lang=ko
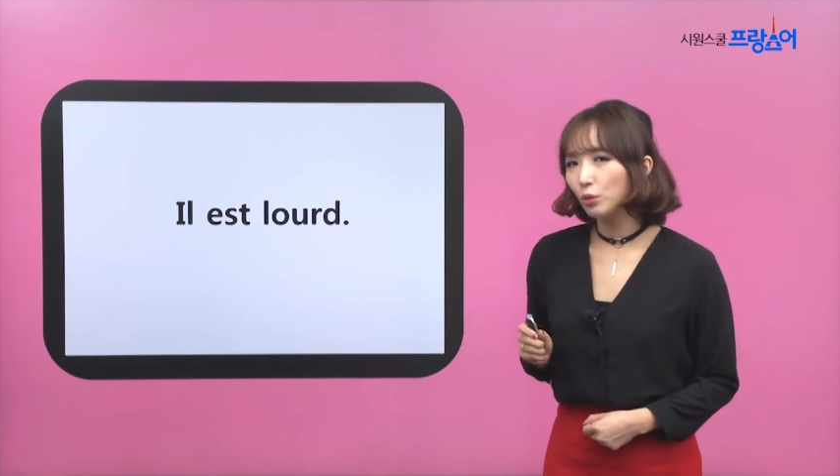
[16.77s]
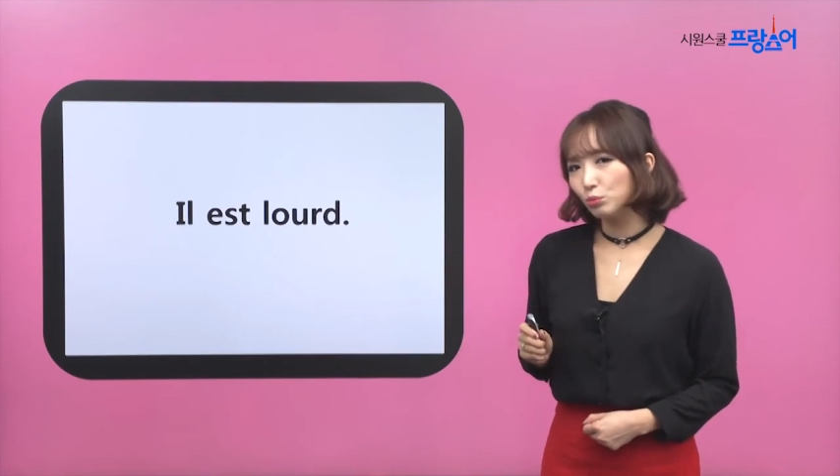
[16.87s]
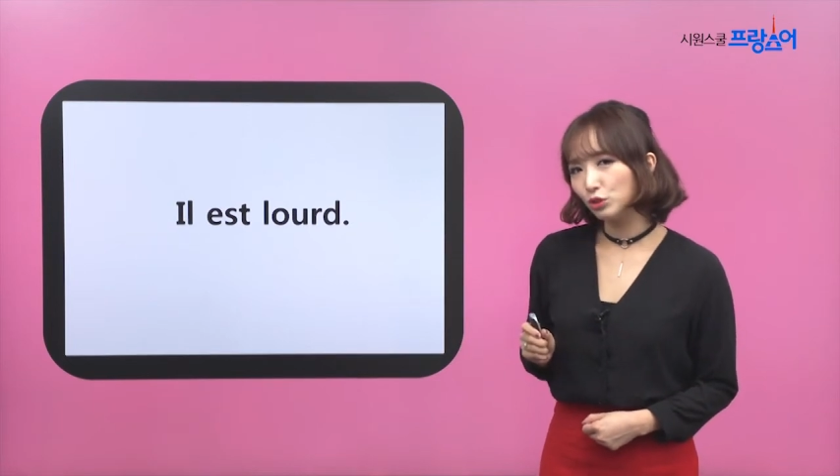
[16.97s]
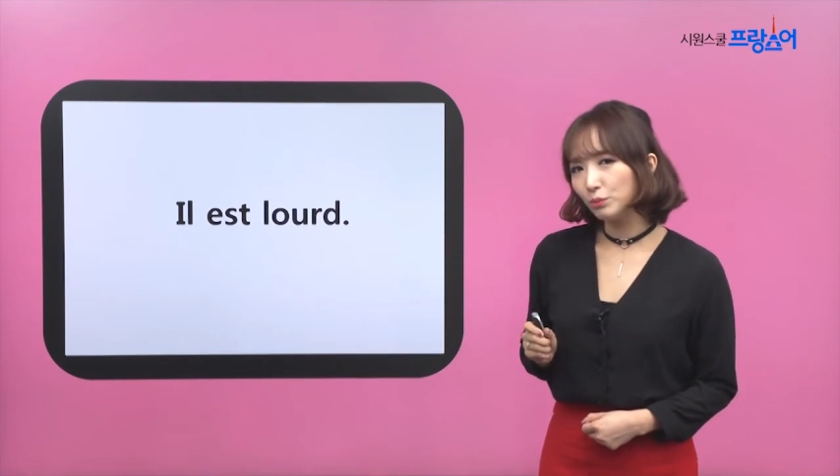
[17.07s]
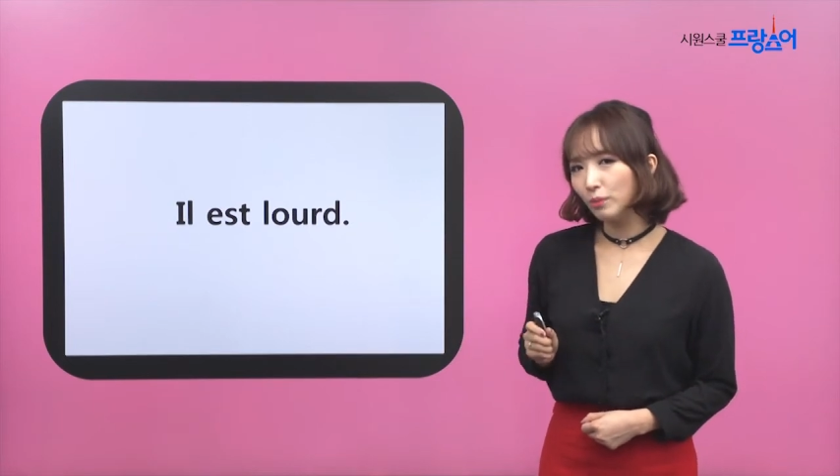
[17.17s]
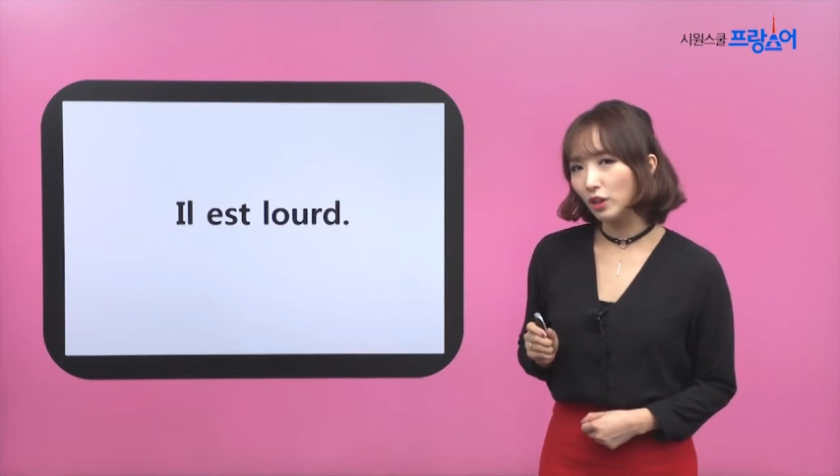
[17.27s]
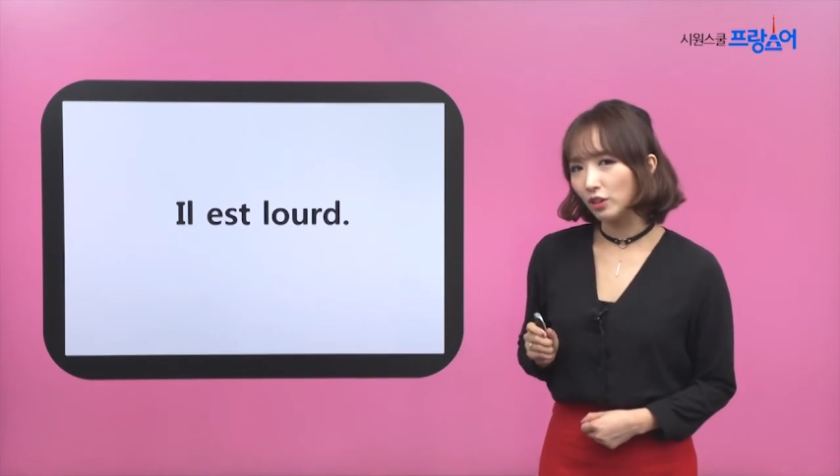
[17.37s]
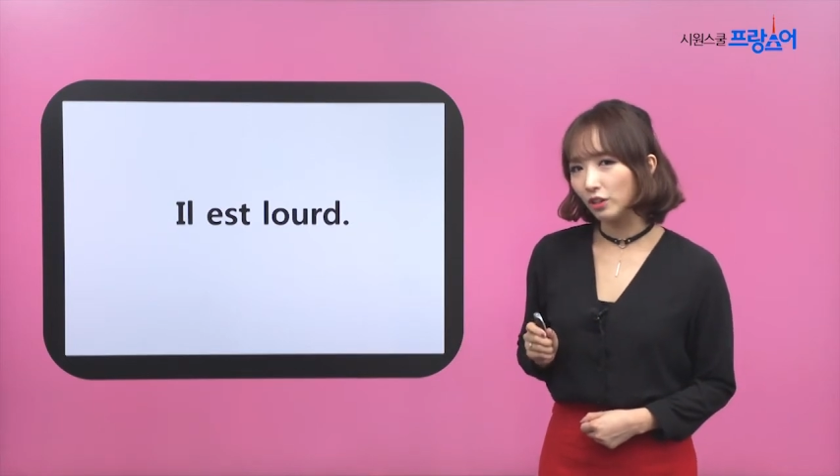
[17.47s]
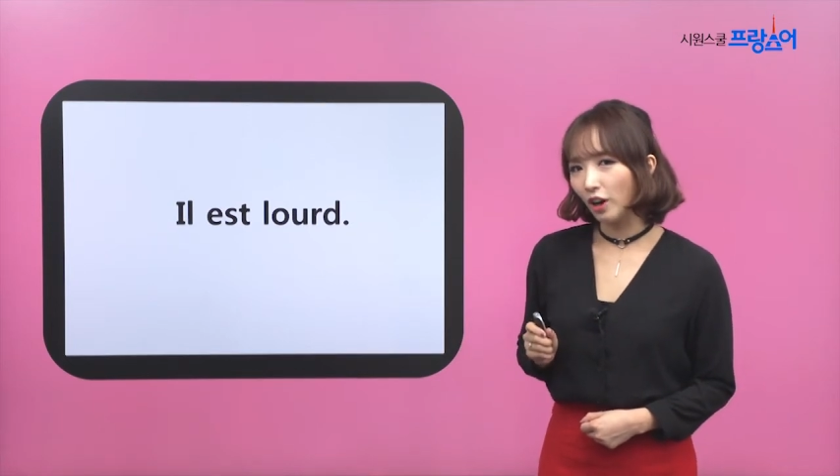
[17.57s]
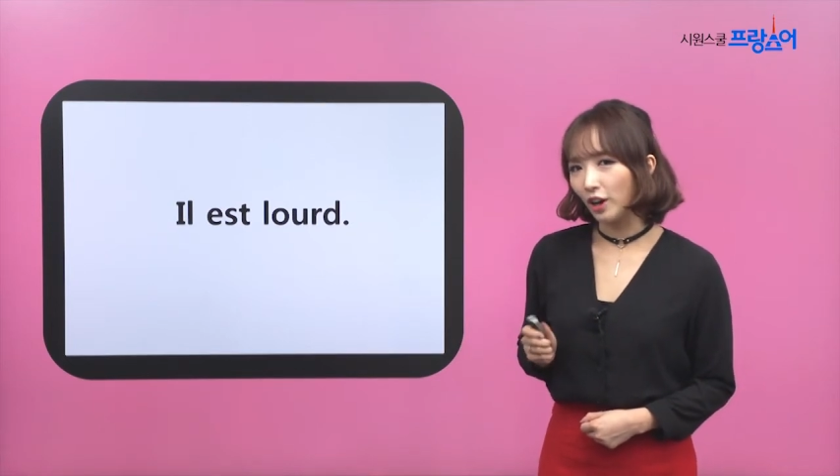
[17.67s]
무슨
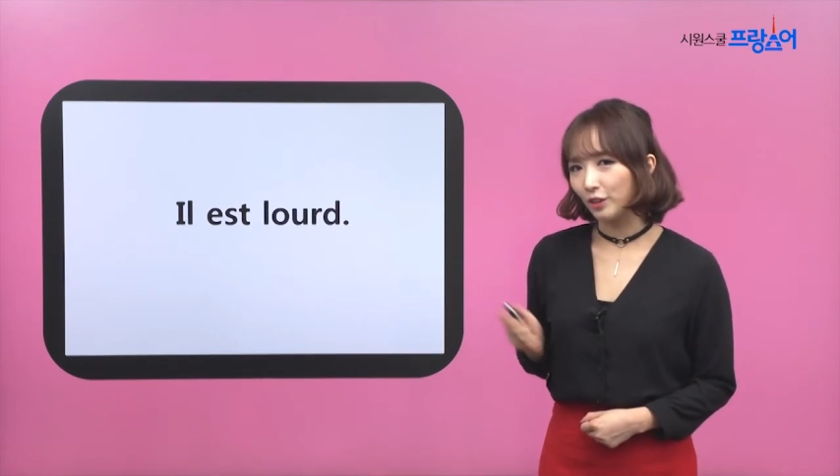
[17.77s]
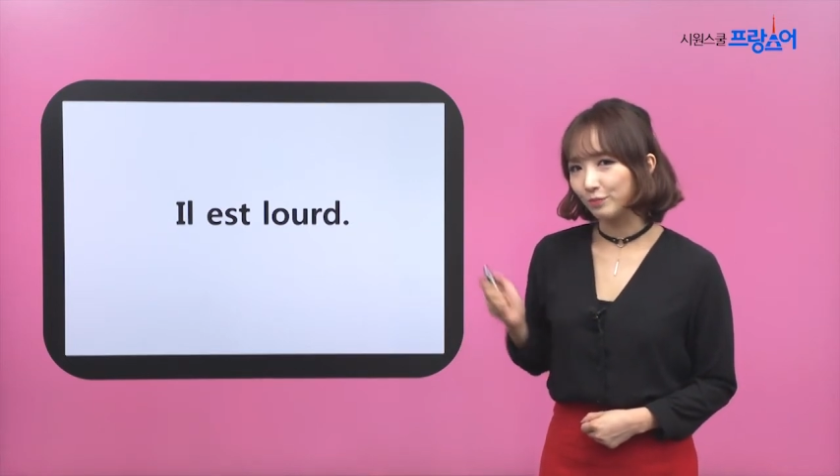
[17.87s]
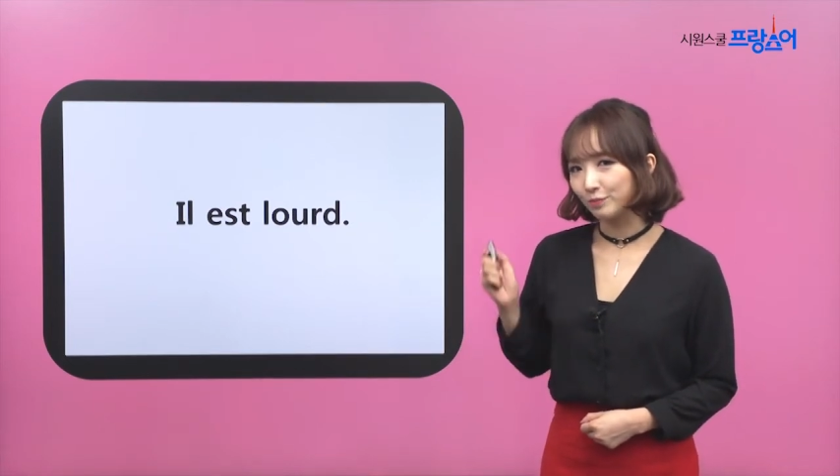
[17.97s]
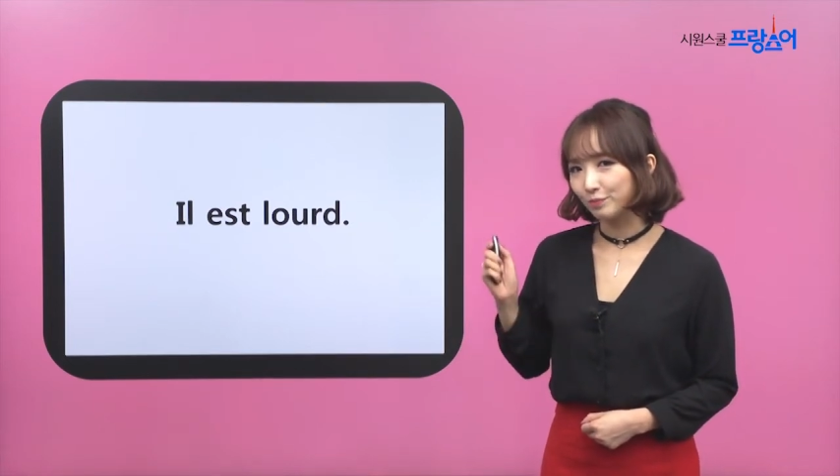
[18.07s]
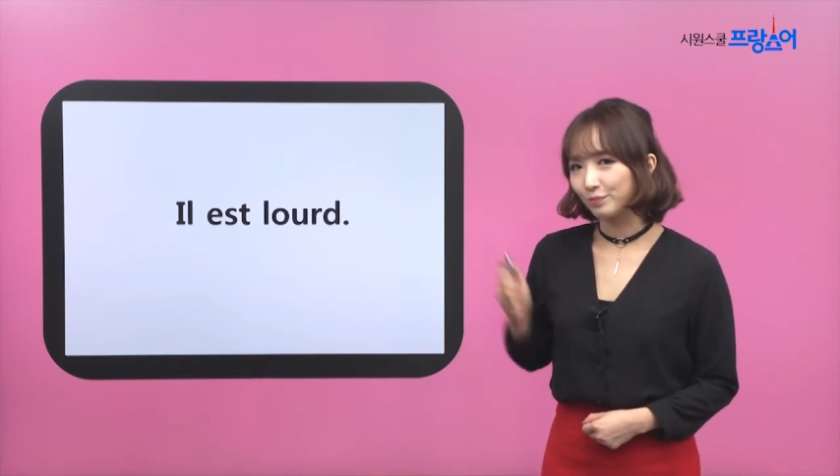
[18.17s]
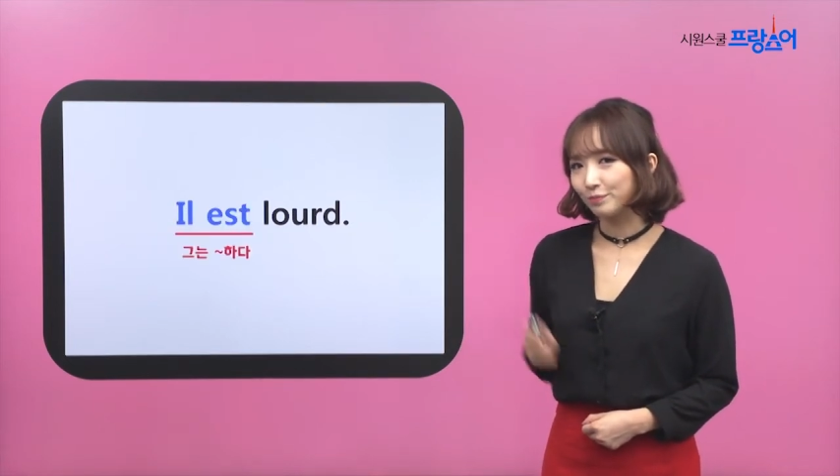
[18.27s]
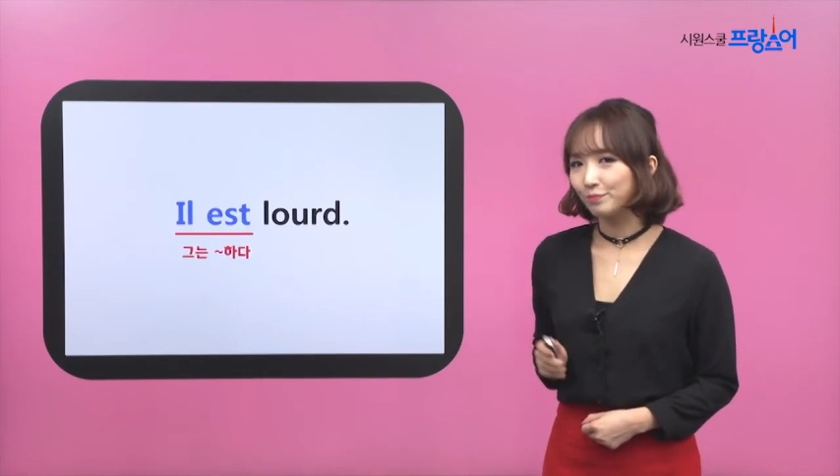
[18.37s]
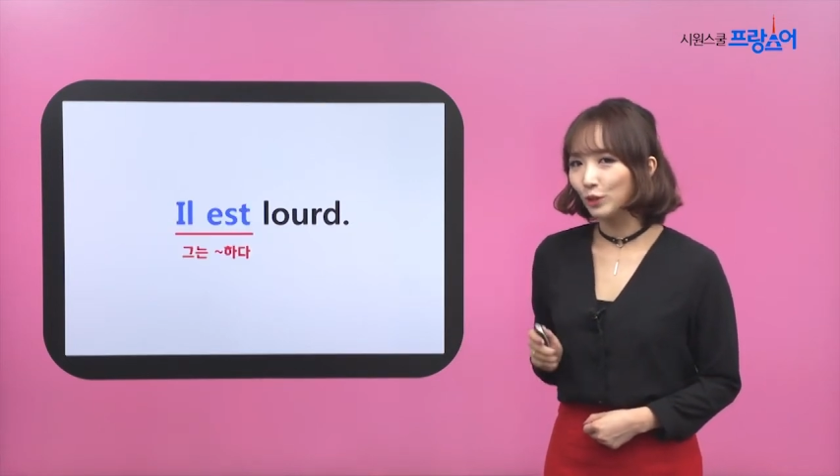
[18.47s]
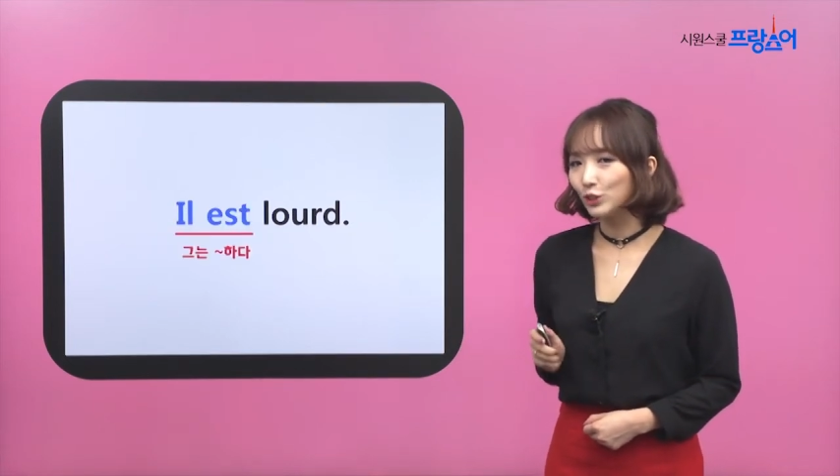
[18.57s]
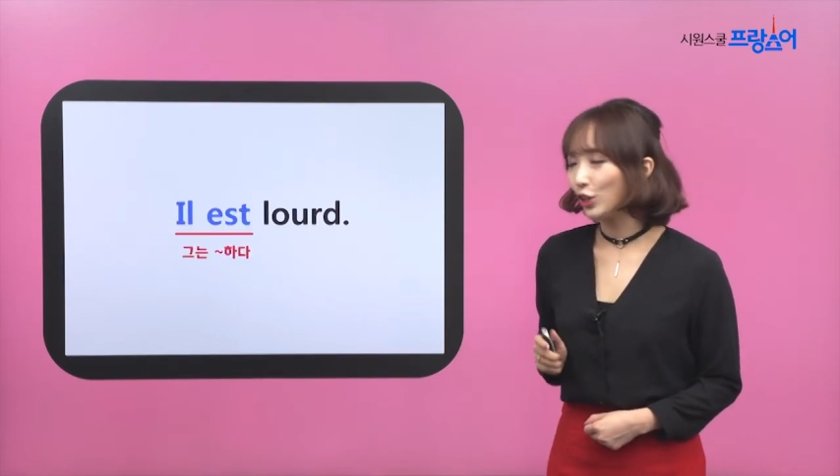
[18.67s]
말일까?
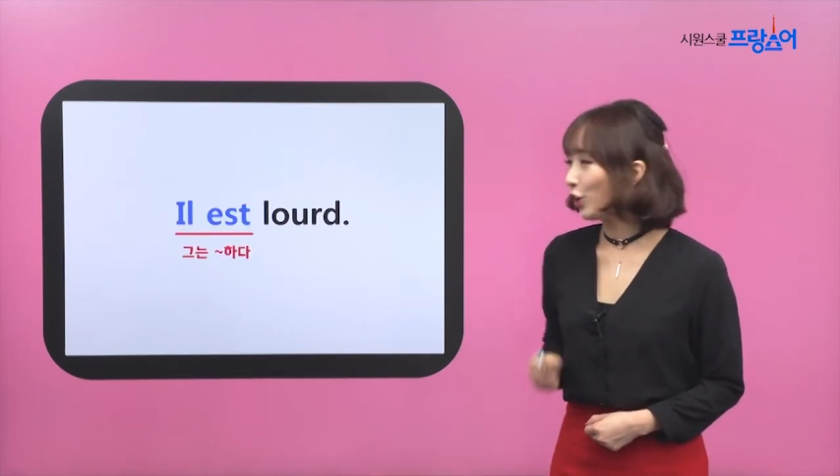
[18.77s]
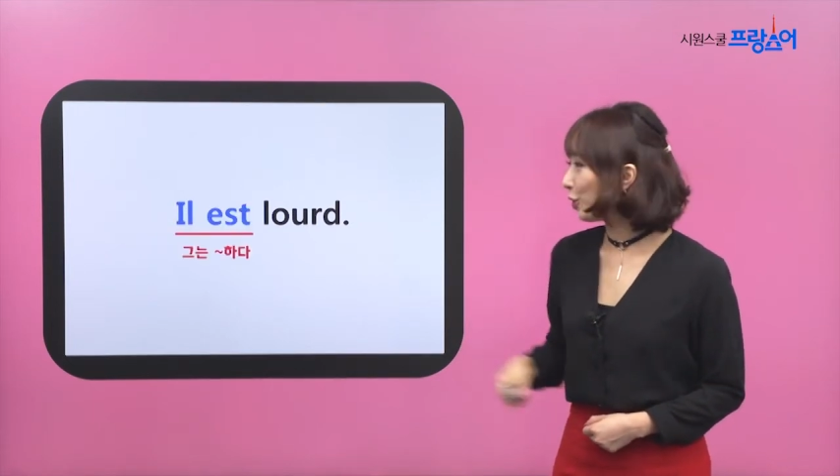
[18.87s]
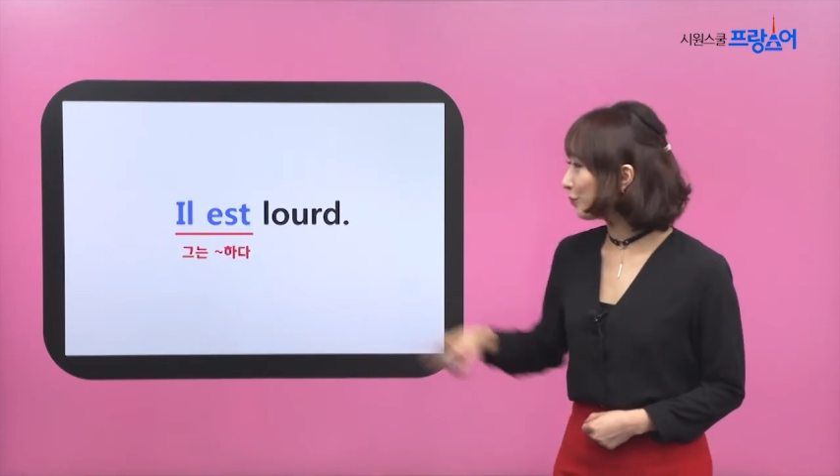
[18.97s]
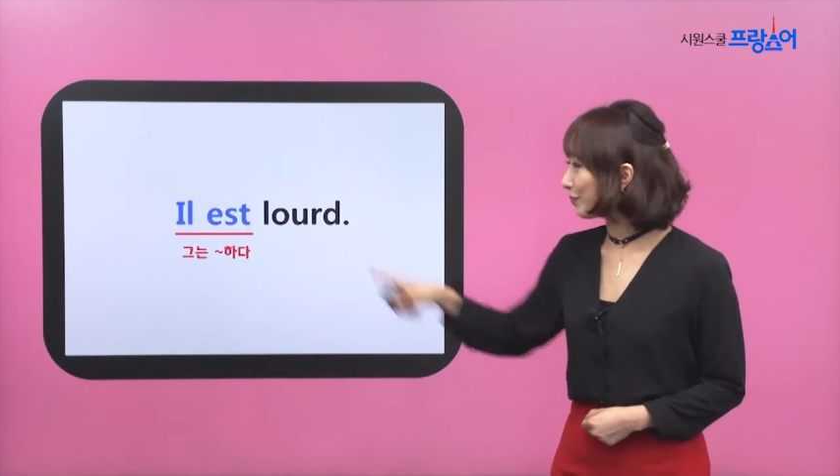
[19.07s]
먼저